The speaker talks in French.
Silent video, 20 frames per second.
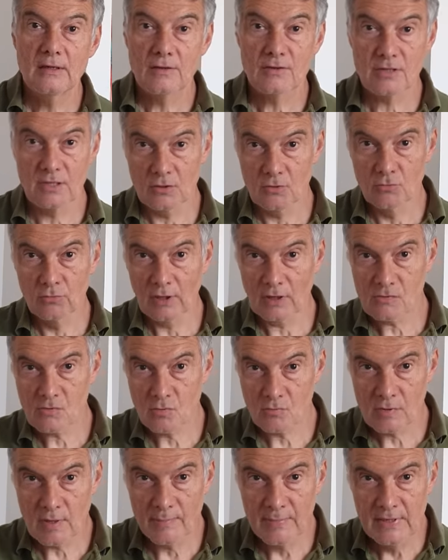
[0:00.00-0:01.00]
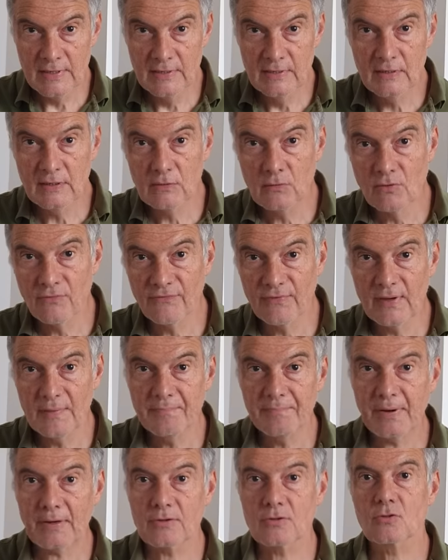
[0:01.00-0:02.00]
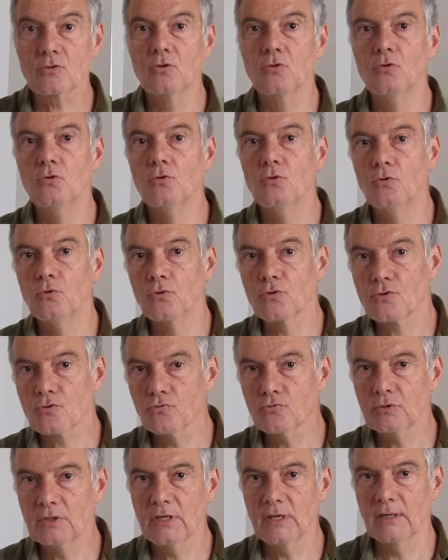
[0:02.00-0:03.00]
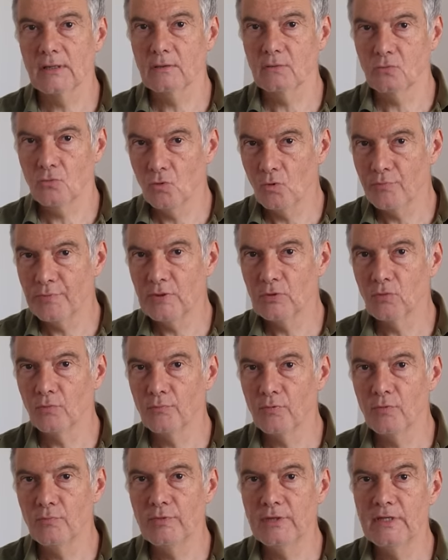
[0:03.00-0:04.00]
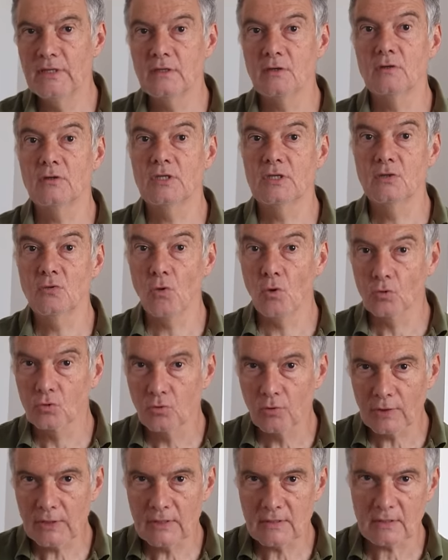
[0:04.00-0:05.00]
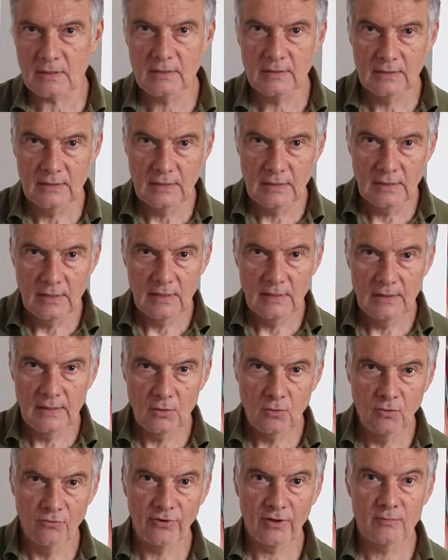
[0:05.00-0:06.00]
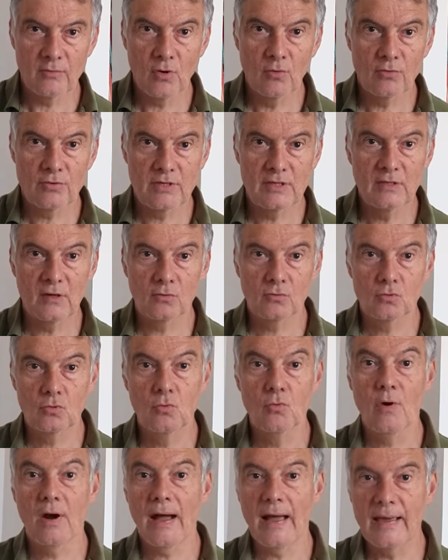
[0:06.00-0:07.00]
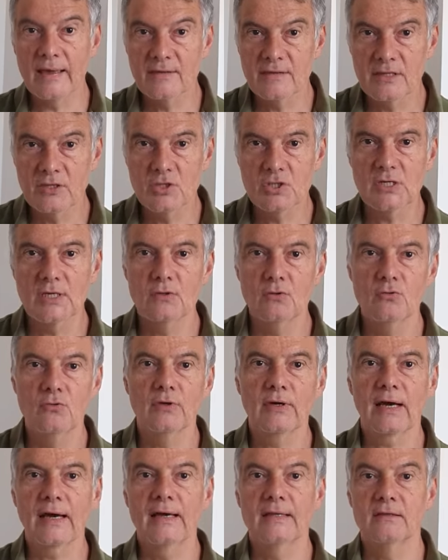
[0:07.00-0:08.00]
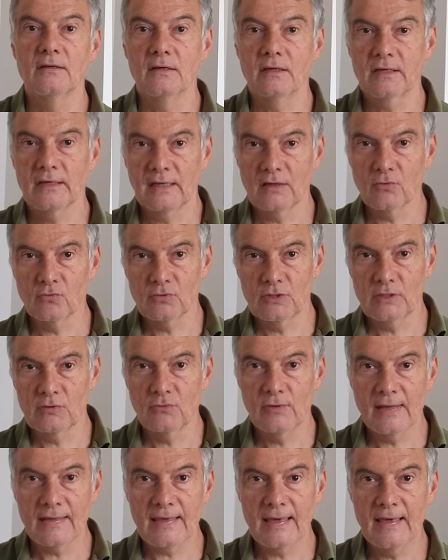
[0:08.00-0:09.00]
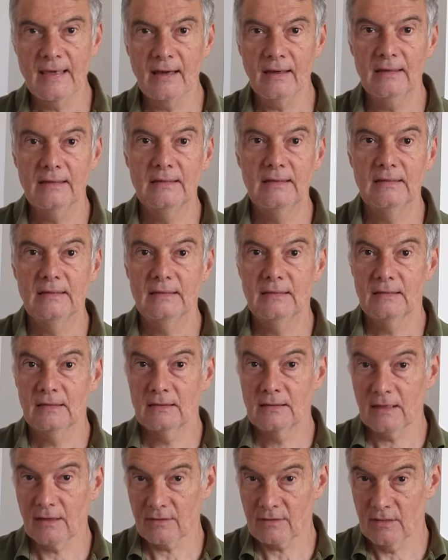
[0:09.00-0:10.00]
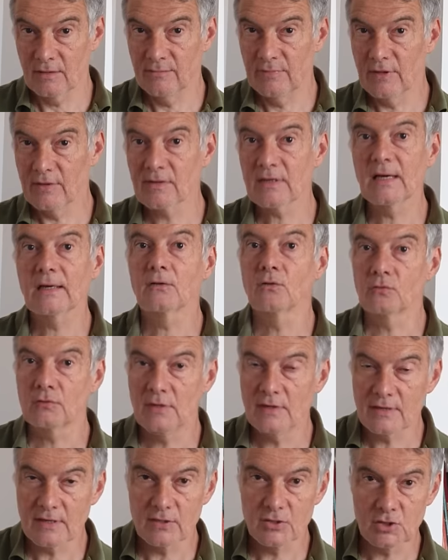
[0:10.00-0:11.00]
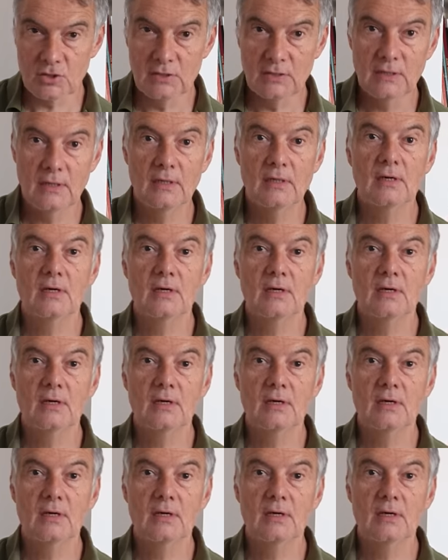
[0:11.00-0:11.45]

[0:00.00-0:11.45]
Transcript: C'est une responsabilité de fait parce que le soutien de l'opinion publique qui autorise les gouvernements occidentaux à exiger de l'Ukraine qu'elle continue la guerre, car c'est bien ça dont il s'agit.